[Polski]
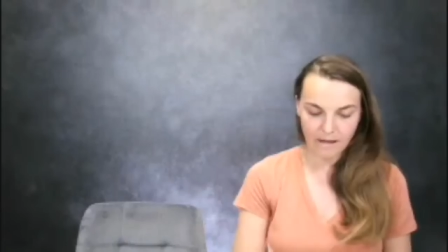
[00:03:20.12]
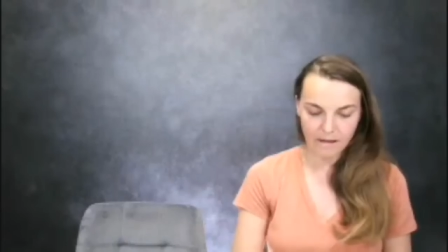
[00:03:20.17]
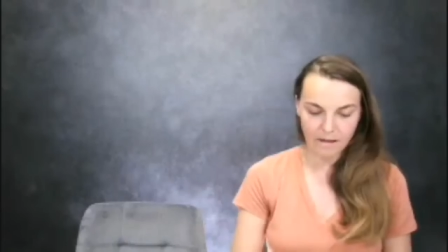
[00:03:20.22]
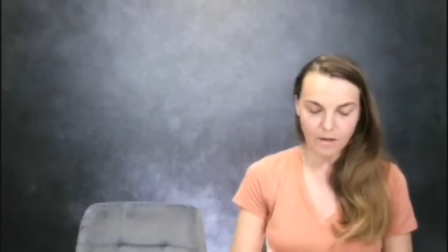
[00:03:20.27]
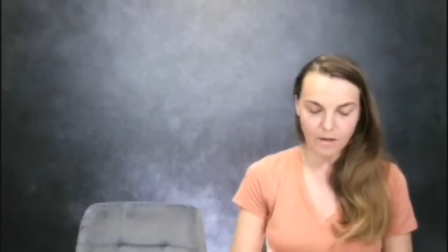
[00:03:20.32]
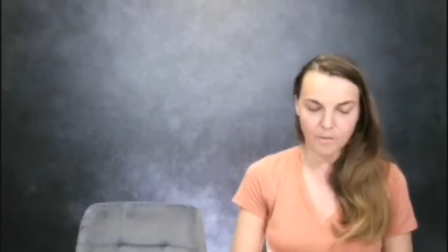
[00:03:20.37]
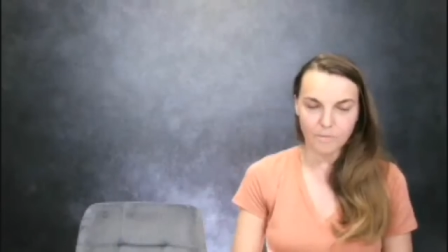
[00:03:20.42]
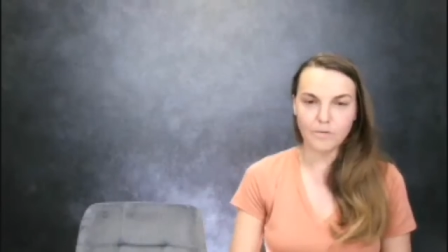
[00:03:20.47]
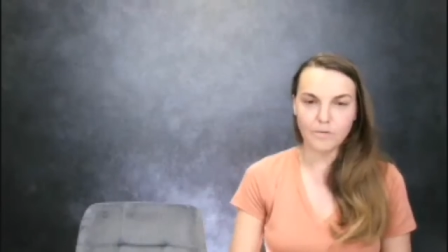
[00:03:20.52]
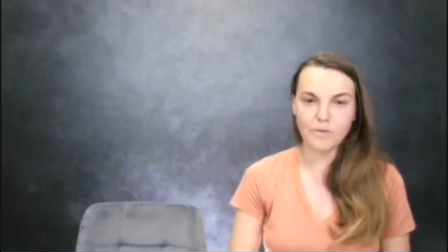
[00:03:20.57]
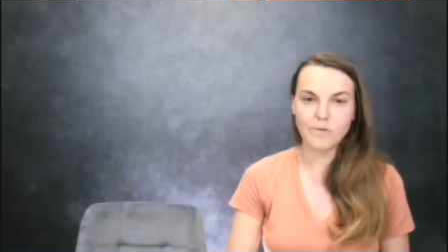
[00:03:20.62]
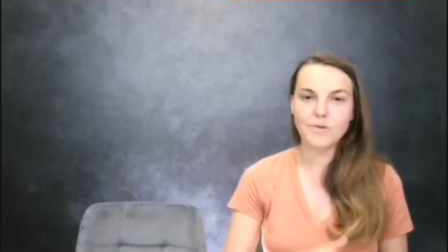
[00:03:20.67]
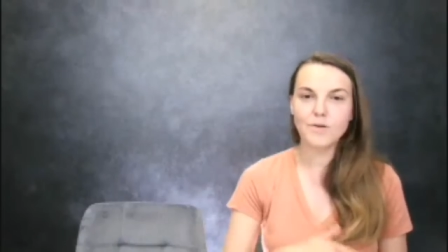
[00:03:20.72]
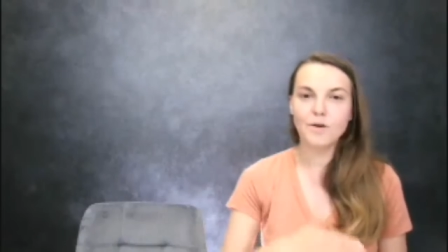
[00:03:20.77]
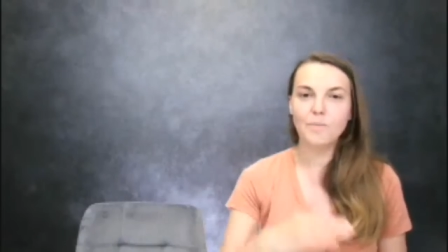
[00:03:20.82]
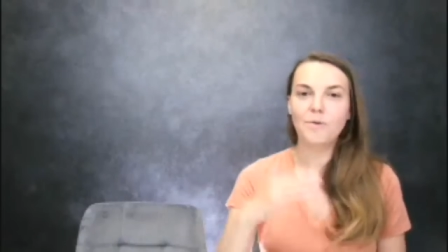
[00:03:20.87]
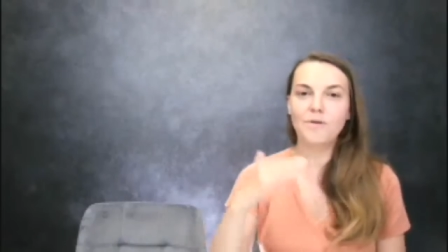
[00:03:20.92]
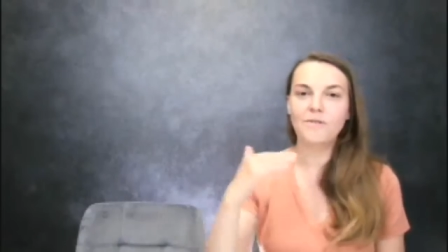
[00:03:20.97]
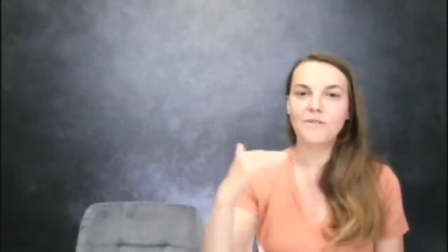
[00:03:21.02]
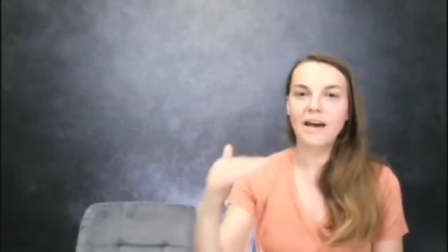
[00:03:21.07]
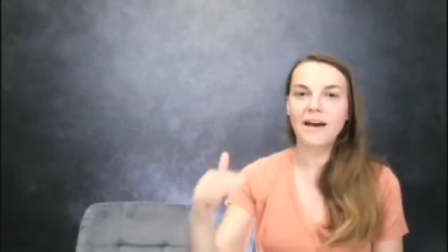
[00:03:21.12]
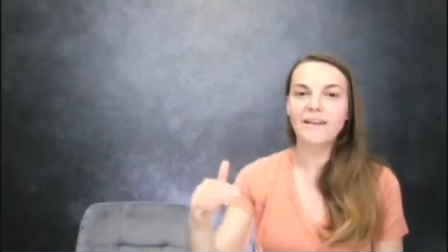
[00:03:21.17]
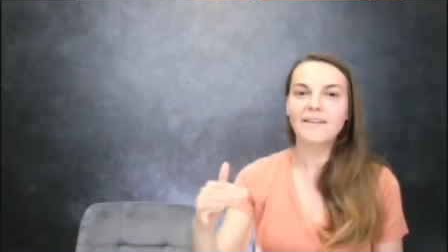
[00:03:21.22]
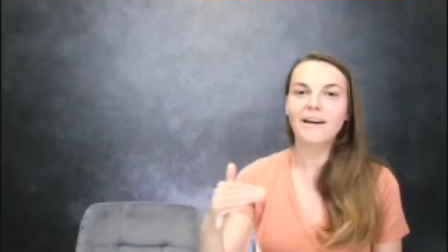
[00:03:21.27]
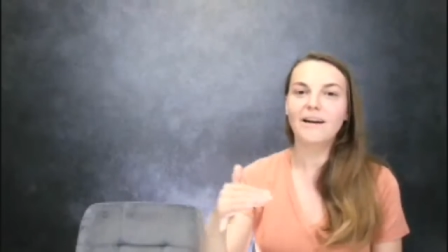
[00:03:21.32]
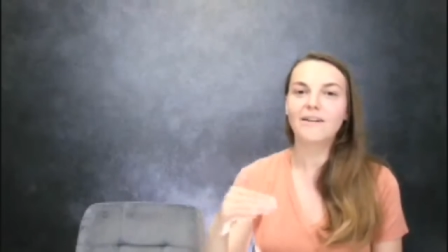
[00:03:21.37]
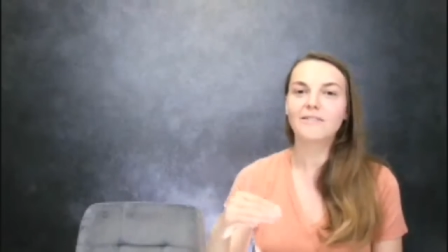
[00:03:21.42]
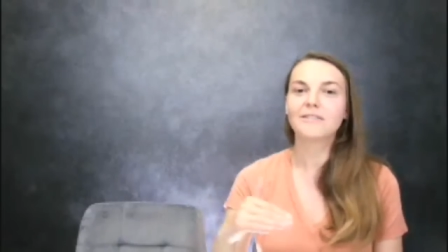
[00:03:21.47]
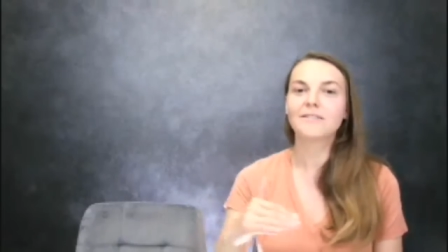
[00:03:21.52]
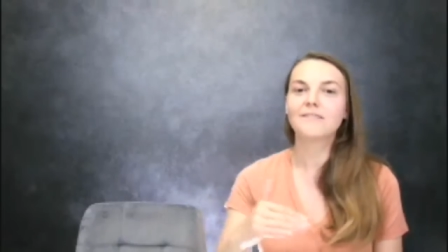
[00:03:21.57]
Bruce
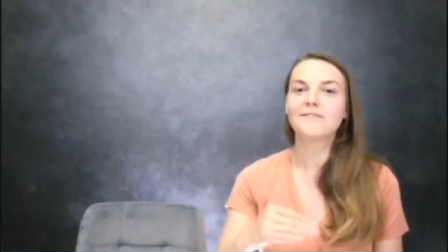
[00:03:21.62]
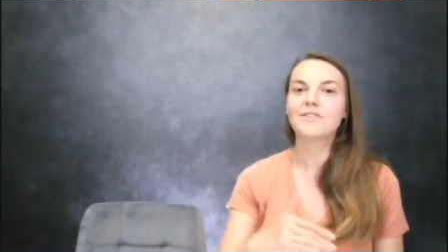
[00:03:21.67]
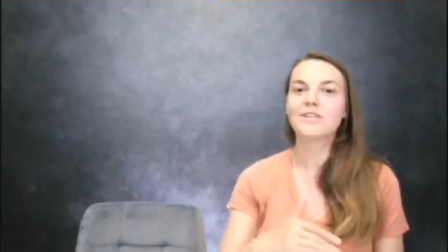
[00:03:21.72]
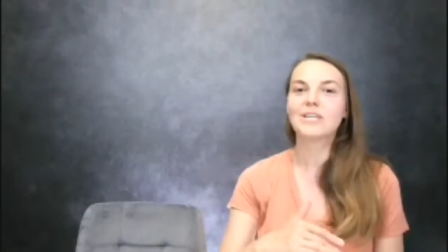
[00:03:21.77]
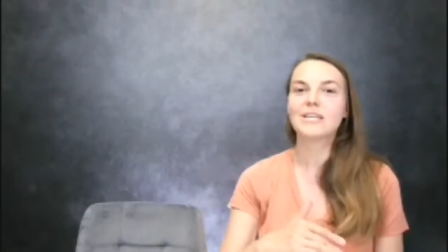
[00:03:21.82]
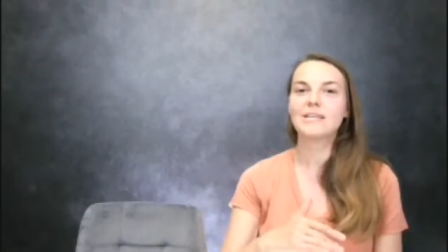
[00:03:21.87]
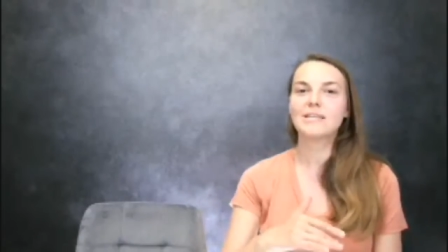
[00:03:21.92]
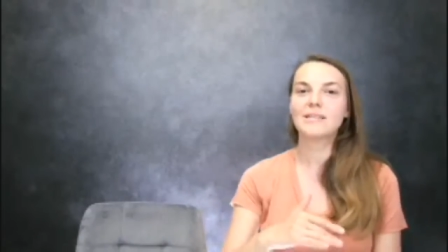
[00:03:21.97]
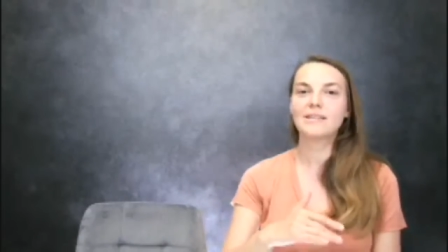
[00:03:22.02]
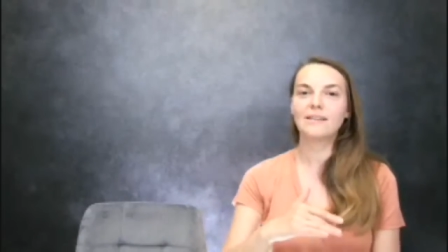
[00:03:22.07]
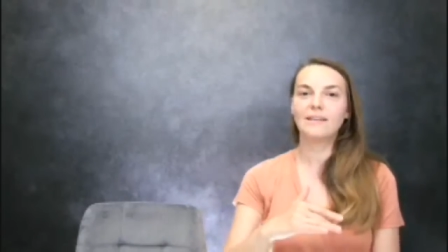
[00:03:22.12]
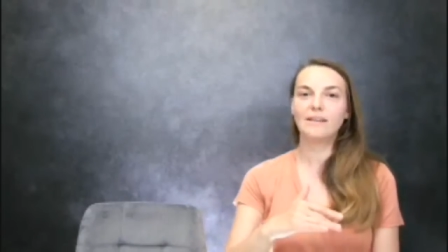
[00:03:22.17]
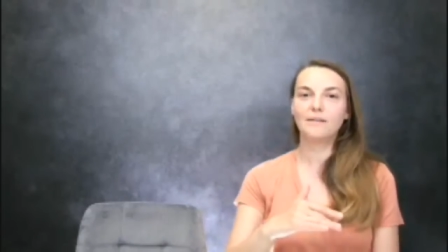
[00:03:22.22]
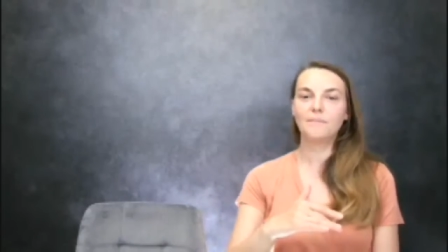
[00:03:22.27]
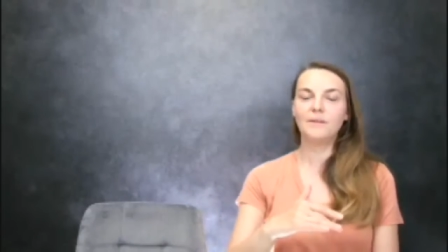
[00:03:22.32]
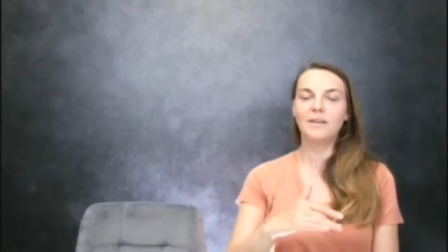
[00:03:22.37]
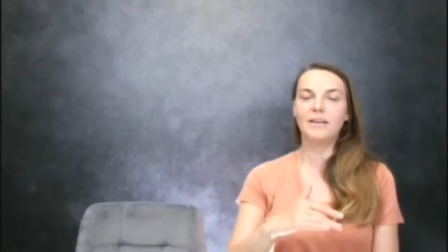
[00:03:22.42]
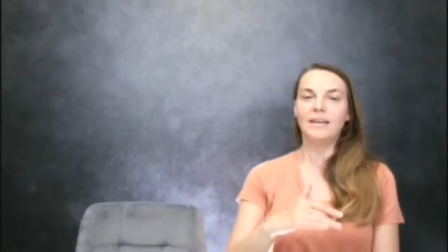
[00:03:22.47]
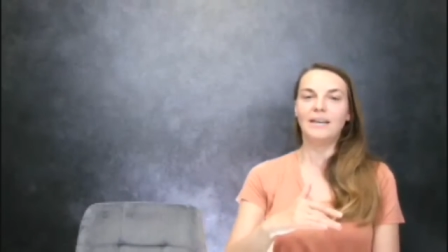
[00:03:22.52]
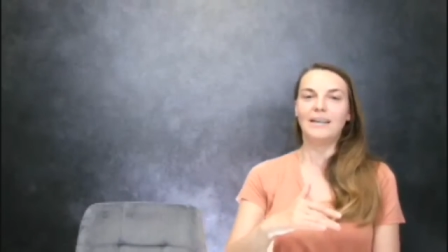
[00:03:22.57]
opowiada o tym wszystkim